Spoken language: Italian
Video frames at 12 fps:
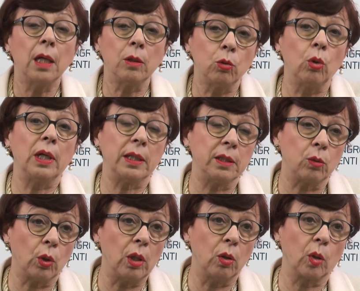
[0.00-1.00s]
nulla di
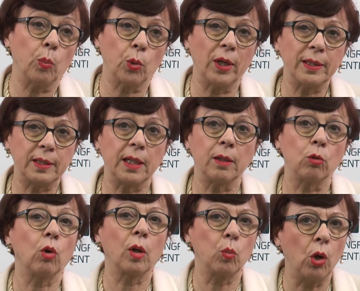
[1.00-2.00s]
quello che può essere
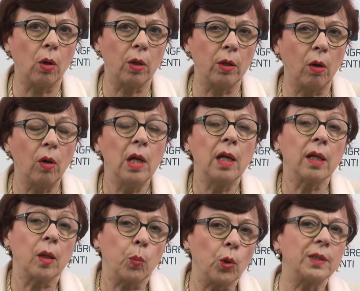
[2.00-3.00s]
ancora buono,
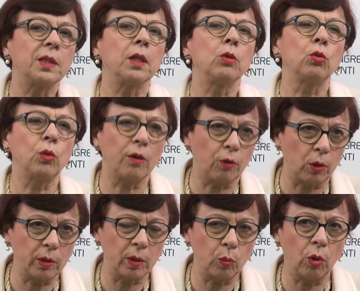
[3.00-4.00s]
che può essere due
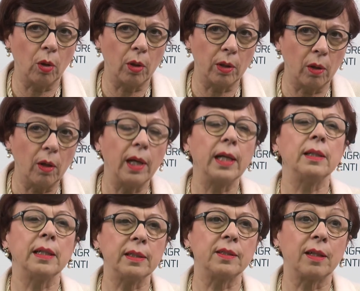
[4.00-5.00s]
volte buono ed
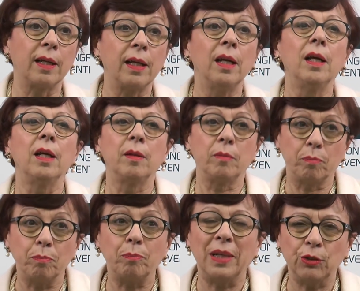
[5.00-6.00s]
essere
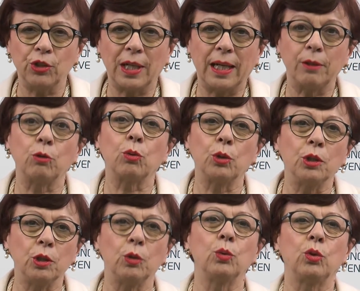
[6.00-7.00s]
mangiato,
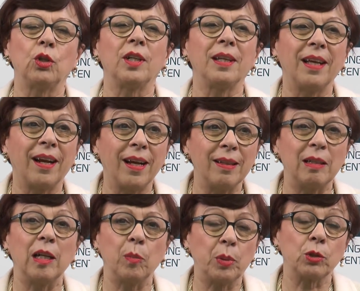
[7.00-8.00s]
quindi nutrire
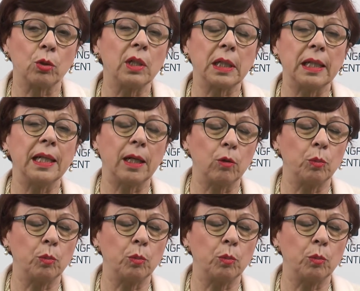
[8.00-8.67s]
delle persone che ne hanno